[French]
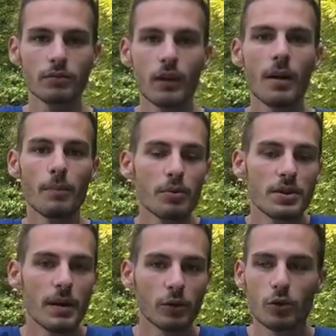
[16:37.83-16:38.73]
un
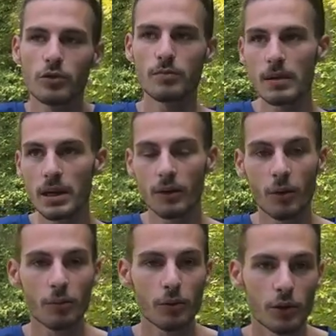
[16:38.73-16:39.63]
petit matos, mais
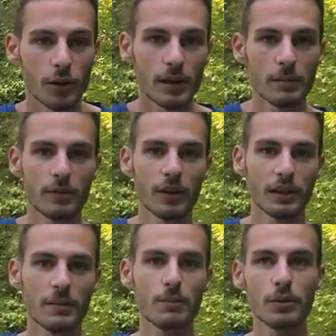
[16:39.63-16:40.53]
on peut quand même faire
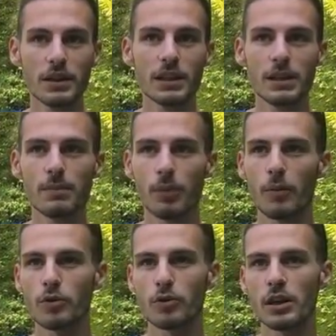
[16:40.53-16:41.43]
des petits clips
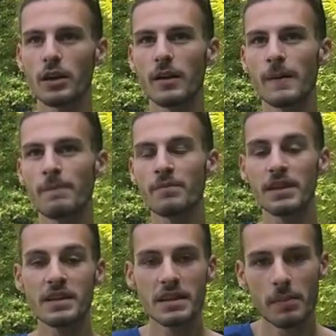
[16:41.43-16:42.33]
promotionnels.
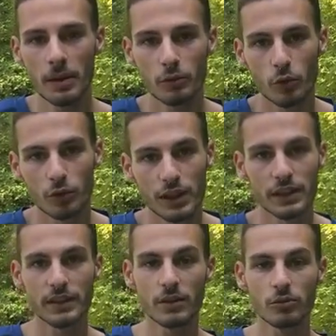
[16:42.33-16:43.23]
N'hésitez pas à nous
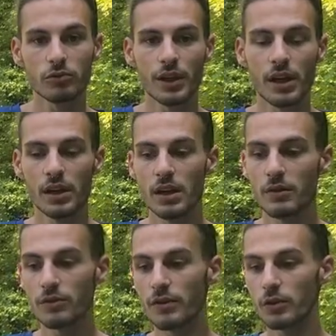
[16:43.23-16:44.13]
contacter, en tout cas,
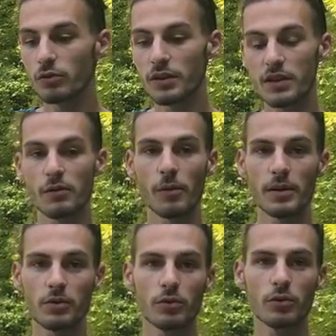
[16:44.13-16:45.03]
vous avez toutes les
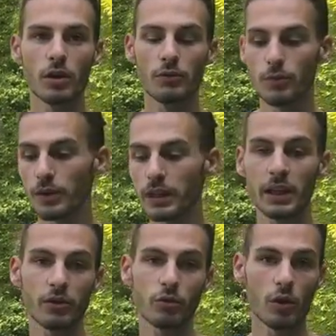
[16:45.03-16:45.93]
informations. Euh, vous pouvez
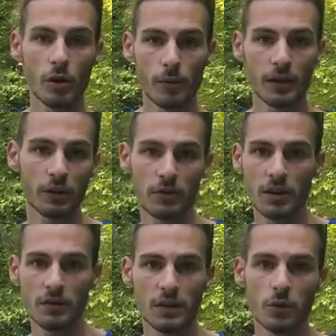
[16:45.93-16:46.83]
écrire soit en commentaire de
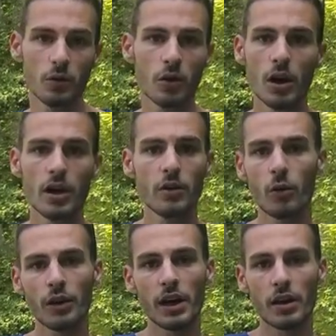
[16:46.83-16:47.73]
cette vidéo,
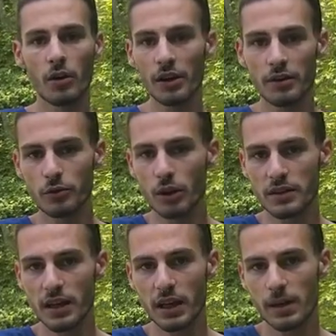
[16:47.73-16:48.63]
on a, sur
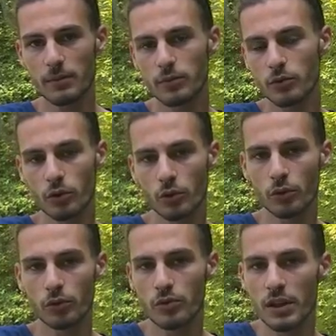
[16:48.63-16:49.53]
Instagram, sur le
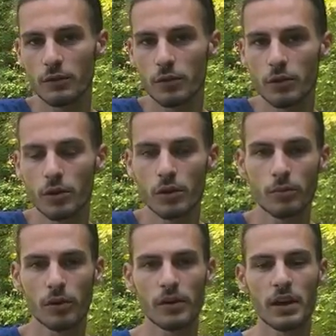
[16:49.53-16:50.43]
compte
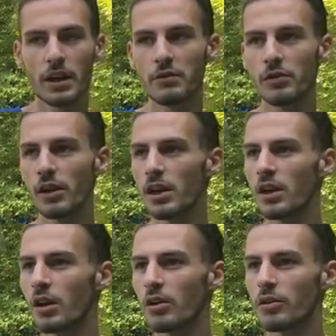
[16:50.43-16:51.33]
gustavo.vanlife.
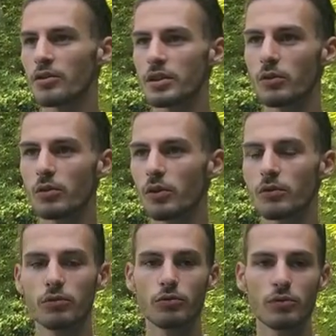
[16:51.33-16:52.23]
Euh, euh, sinon,
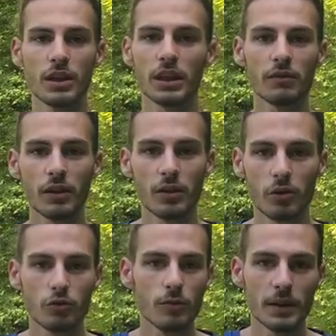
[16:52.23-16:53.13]
vous nous écrivez,
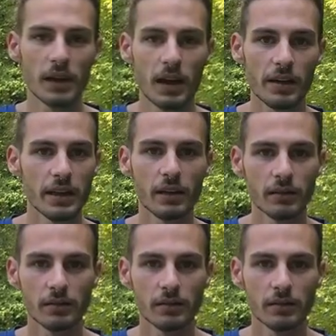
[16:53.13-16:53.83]
je vous mettrai un lien